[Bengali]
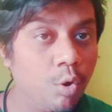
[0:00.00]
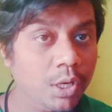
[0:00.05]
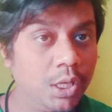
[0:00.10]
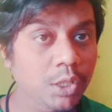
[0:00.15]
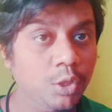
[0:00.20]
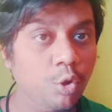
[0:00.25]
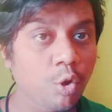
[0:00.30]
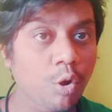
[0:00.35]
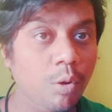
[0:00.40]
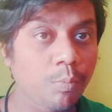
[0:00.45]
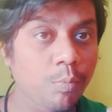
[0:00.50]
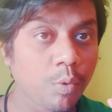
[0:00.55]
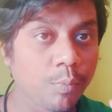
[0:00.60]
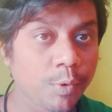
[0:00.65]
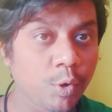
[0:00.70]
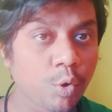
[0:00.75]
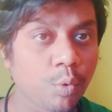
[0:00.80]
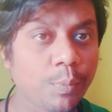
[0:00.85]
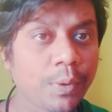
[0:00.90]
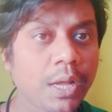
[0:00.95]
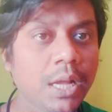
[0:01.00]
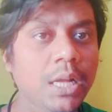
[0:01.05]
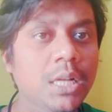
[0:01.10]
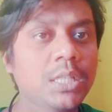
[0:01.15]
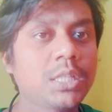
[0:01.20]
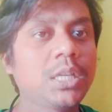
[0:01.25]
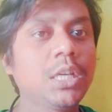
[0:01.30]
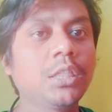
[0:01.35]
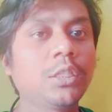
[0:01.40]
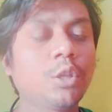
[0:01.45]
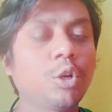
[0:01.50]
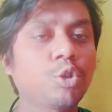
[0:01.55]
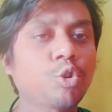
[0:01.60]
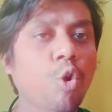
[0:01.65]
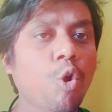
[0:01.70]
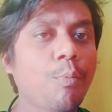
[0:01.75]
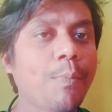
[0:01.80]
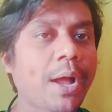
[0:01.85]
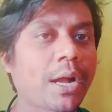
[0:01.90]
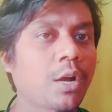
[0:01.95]
গঠিত ভূমিরূপ
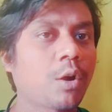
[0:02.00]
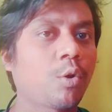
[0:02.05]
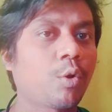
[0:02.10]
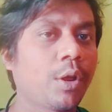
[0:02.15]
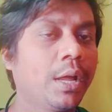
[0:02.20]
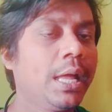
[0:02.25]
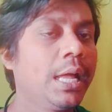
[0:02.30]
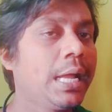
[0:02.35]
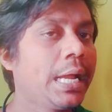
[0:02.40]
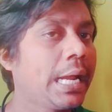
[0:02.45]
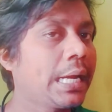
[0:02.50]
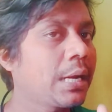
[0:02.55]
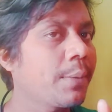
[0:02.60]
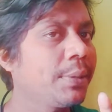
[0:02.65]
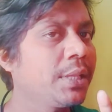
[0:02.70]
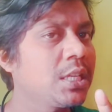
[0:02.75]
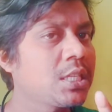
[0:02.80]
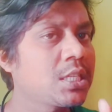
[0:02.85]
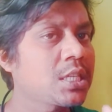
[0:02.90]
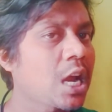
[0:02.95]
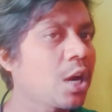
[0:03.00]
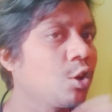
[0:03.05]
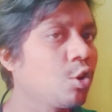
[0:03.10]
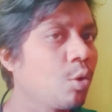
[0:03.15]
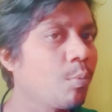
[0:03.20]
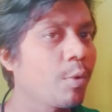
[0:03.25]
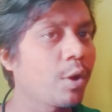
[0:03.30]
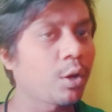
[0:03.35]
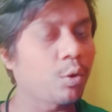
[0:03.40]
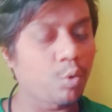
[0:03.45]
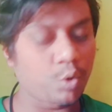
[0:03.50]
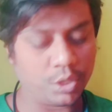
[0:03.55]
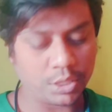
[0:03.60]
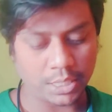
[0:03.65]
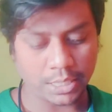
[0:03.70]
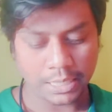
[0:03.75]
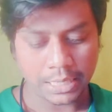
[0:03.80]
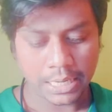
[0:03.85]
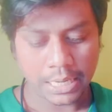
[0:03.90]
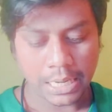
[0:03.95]
চিত্রসহ ব্যাখ্যা করো এটা আমাদের চার নম্বরের
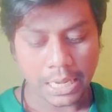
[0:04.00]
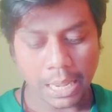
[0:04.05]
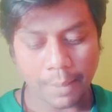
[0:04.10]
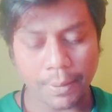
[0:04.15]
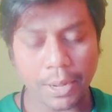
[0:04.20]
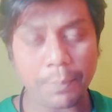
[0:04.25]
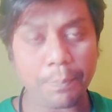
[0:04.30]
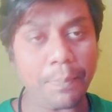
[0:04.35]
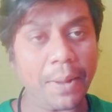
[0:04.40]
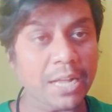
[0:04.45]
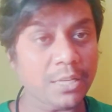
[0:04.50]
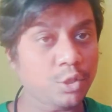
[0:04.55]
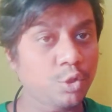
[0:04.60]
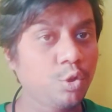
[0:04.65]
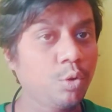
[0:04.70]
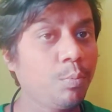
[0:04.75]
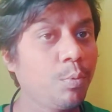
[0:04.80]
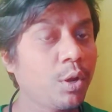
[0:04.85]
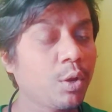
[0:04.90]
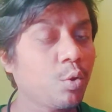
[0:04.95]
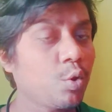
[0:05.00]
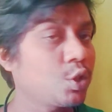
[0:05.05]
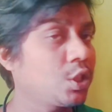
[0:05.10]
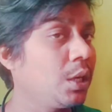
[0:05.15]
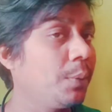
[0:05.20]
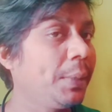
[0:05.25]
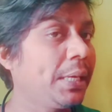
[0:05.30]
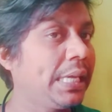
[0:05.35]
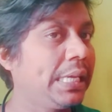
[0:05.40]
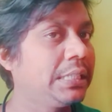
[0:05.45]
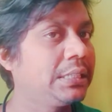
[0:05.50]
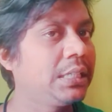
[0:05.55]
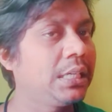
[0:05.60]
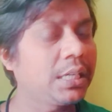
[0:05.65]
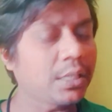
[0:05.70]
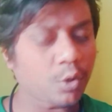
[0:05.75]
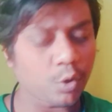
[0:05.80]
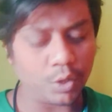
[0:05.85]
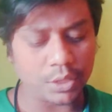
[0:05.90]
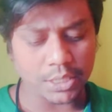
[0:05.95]
কোশ্চেন এবারে পাঁচ নম্বরের কোশ্চেন আমি কী
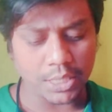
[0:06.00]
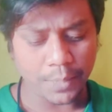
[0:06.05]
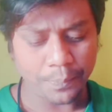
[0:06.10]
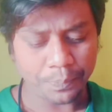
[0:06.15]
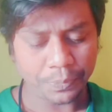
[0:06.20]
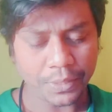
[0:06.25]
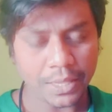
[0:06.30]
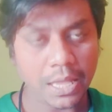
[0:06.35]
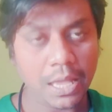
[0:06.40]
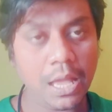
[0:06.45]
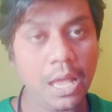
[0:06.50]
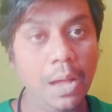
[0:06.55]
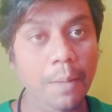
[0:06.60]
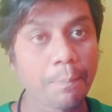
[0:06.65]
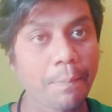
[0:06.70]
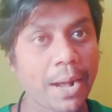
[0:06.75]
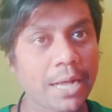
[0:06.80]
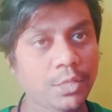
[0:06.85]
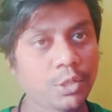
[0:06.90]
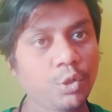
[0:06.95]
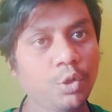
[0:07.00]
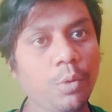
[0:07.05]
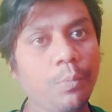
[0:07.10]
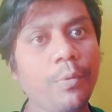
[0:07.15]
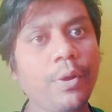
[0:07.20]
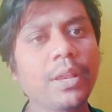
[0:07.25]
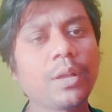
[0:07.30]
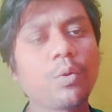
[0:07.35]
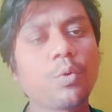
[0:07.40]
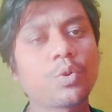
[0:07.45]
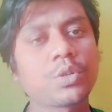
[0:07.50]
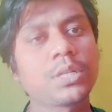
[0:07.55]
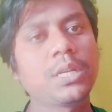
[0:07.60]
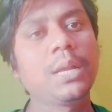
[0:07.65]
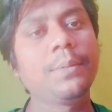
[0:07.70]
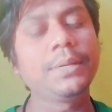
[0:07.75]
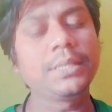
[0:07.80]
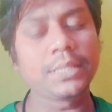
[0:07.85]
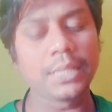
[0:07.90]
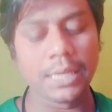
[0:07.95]
সিলেক্ট করেছি পাঁচ নম্বরের
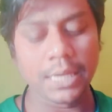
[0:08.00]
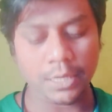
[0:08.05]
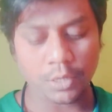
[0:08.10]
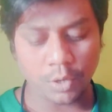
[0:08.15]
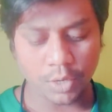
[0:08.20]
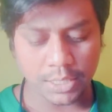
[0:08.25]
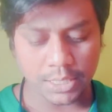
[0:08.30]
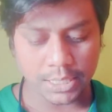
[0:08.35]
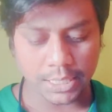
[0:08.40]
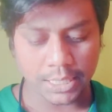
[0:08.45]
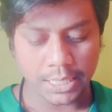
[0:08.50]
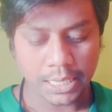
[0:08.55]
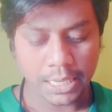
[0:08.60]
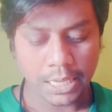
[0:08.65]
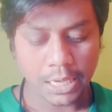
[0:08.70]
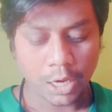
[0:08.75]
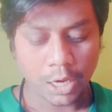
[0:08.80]
কোশ্চেন আমি সিলেক্ট করেছি